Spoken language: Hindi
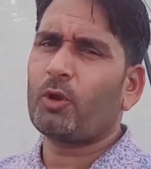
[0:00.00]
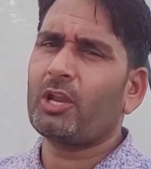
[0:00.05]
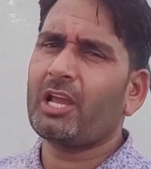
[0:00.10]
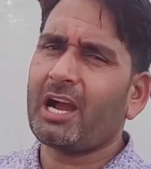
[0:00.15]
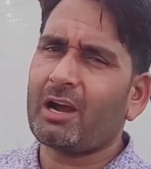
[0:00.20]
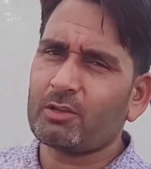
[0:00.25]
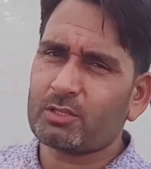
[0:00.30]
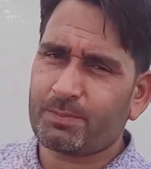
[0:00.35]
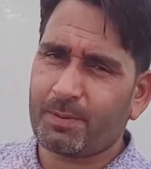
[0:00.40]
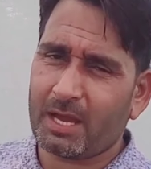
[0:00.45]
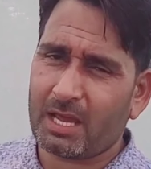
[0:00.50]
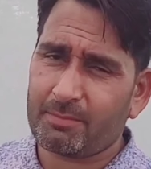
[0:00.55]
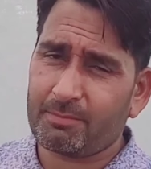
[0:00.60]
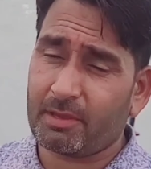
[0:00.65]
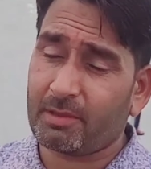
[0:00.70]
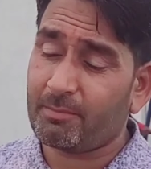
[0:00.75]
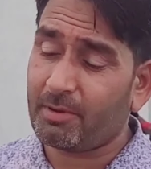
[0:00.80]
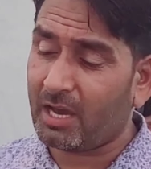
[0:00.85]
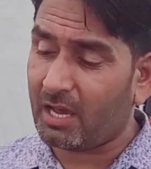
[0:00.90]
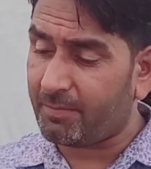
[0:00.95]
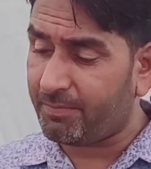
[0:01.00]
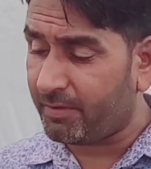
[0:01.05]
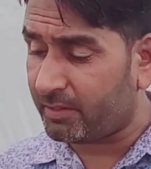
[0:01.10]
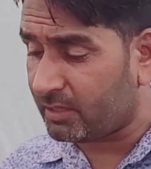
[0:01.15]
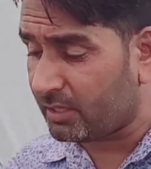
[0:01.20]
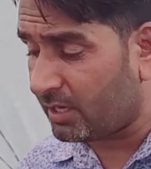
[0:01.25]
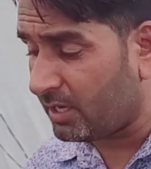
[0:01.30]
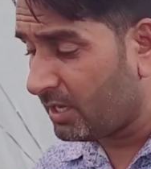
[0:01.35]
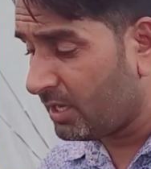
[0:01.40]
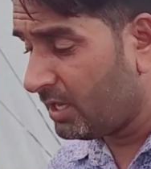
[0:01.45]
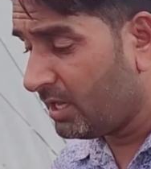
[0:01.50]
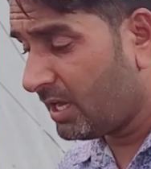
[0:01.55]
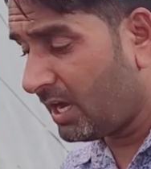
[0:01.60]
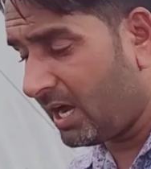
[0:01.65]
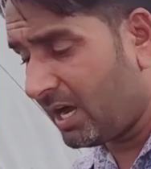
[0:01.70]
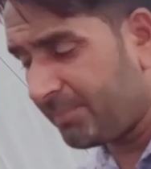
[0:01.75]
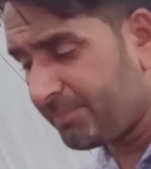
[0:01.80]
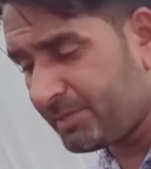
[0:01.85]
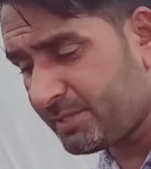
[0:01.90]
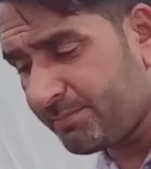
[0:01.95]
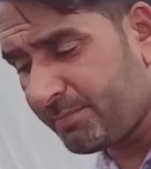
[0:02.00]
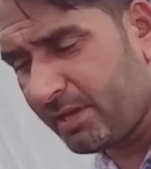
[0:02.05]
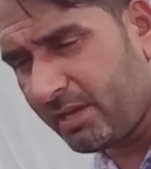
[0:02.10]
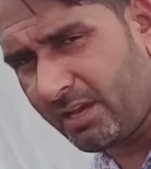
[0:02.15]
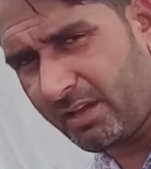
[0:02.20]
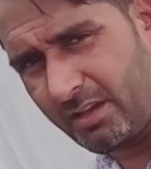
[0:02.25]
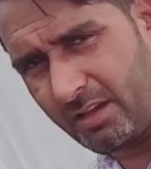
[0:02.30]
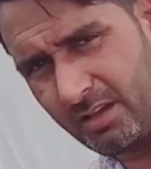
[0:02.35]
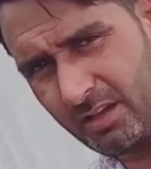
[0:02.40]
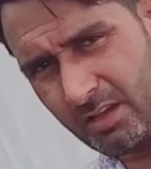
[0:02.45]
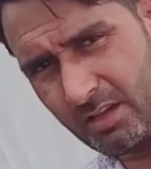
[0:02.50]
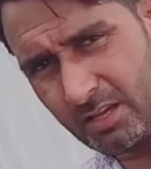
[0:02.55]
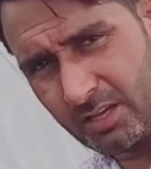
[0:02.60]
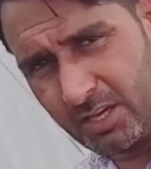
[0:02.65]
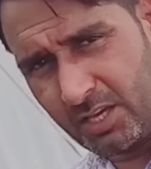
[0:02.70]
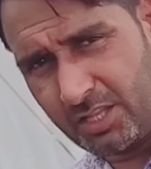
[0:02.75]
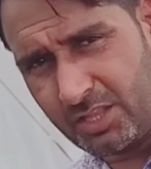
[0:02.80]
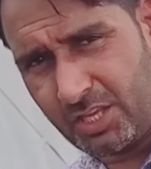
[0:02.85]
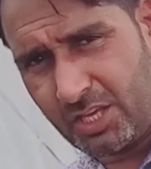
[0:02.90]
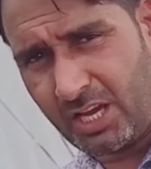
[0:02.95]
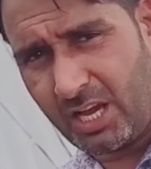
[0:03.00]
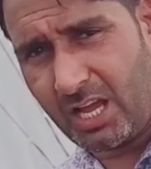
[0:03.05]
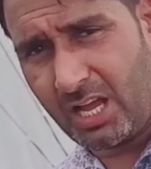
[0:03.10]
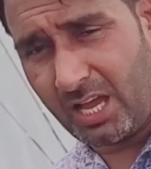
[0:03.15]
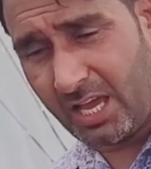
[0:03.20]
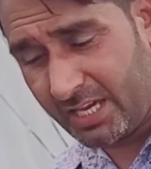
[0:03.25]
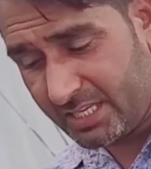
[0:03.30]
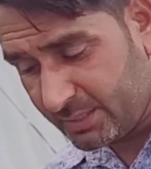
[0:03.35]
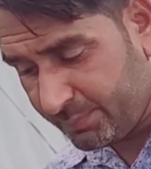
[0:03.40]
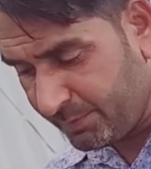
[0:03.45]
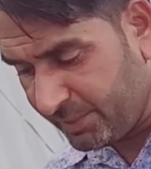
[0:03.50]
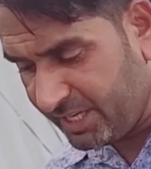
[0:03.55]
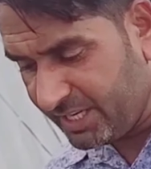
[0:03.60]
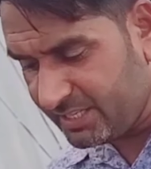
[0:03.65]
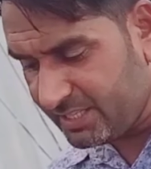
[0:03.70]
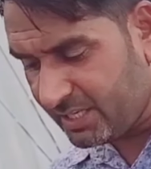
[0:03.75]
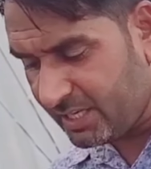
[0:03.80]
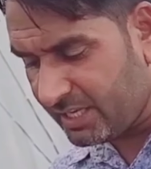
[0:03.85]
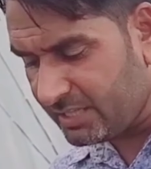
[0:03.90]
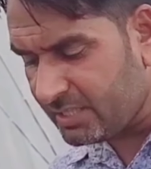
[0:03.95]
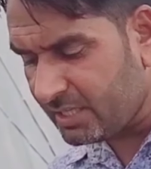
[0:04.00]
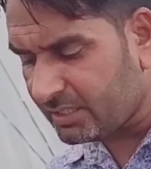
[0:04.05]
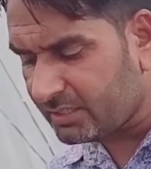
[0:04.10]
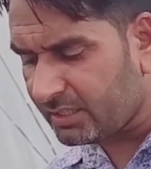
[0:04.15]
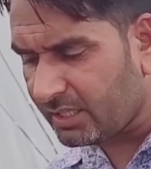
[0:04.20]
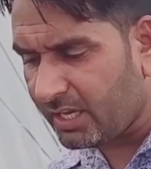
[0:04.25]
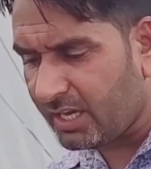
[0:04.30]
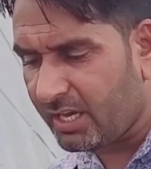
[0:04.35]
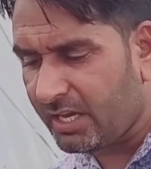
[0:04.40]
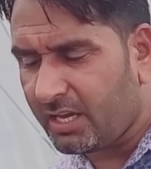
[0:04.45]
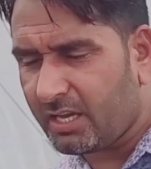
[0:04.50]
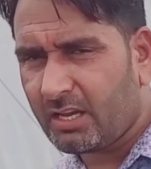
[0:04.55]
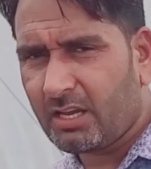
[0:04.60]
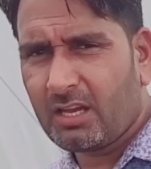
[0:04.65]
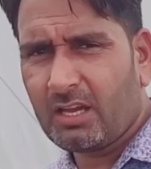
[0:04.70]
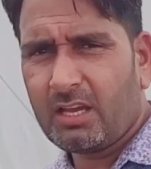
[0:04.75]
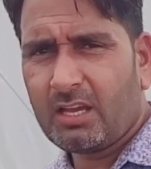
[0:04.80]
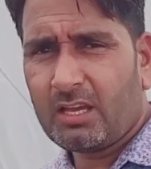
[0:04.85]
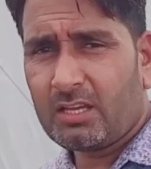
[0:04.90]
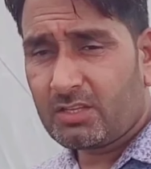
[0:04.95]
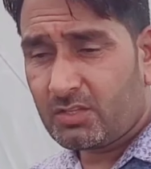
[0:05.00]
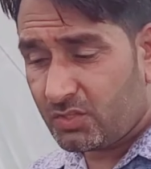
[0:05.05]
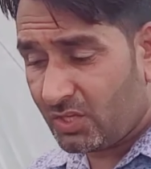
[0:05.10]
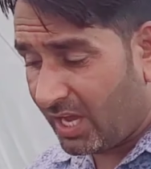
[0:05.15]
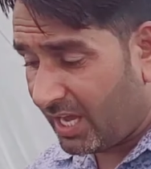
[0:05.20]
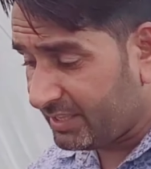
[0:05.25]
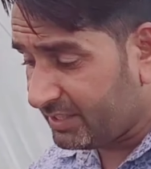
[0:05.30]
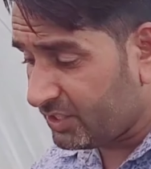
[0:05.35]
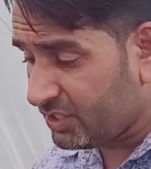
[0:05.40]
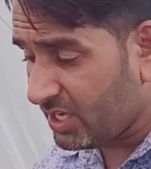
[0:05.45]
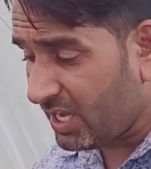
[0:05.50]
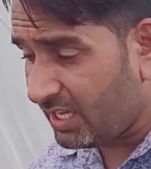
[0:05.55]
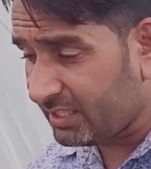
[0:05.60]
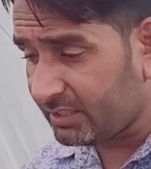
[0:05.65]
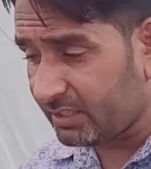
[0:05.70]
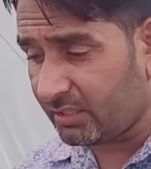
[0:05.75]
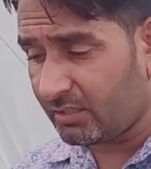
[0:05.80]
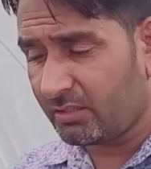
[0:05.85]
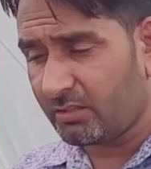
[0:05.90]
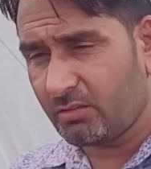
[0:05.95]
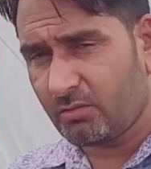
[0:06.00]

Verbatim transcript: पोली हाउस फार्मिंग मार्फत आप इसमें खेती का एक्सपीरियंस ले सकते हैं साथ ही साथ